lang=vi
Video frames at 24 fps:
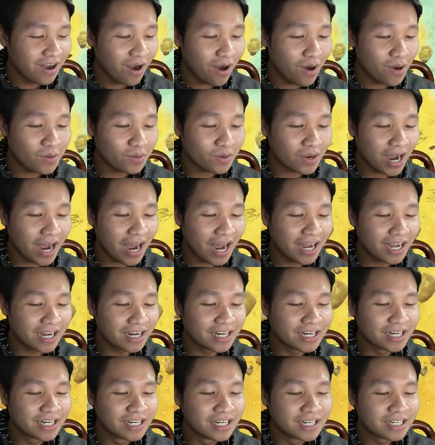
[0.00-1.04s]
ok
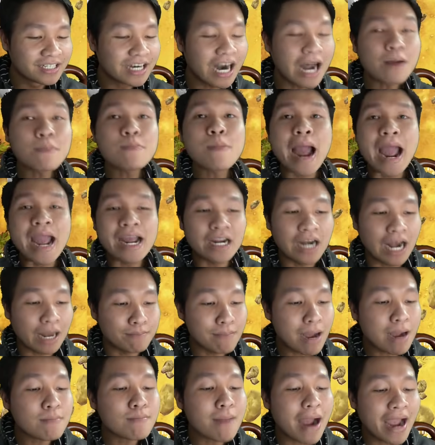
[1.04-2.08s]
rớt mạng là
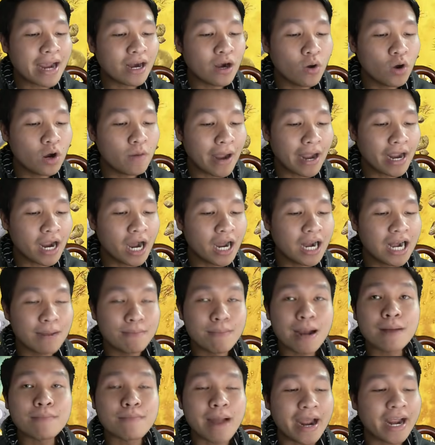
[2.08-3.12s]
mất mạng luôn các bạn ơi là
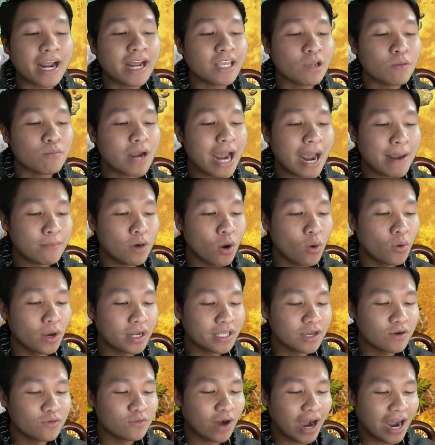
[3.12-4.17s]
mất mạng ở trong game luôn á
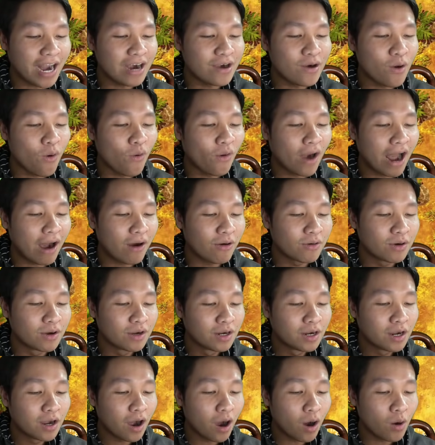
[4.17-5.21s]
chứ không phải là đùa đâu
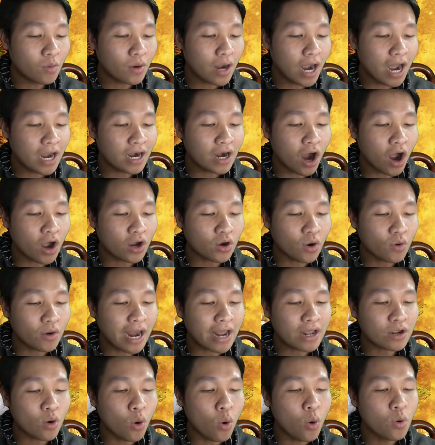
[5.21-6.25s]
ok rồi con
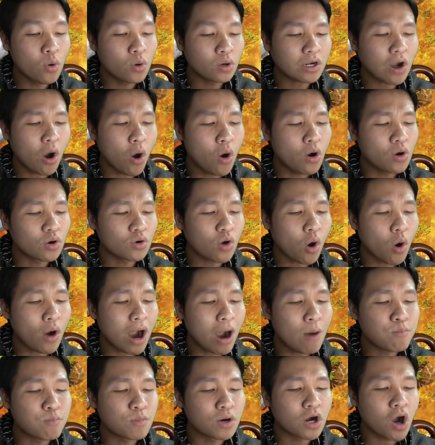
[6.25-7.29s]
này cu con con
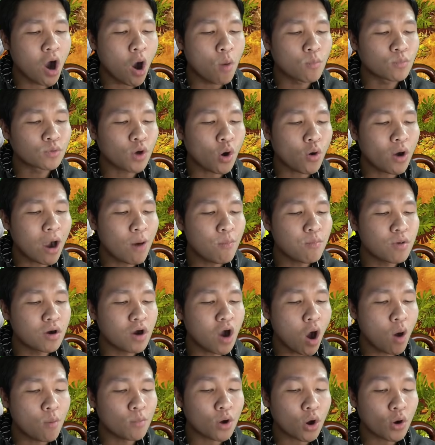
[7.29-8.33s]
ốc mượn hồn con ốc mượn
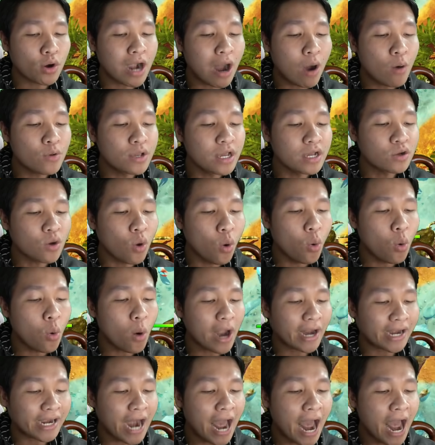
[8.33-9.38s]
hồn rồi đấu với cu
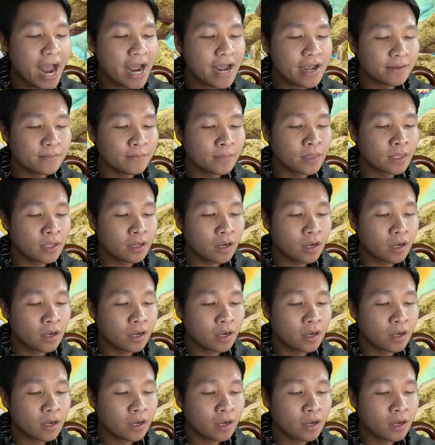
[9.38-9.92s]
hoàng đế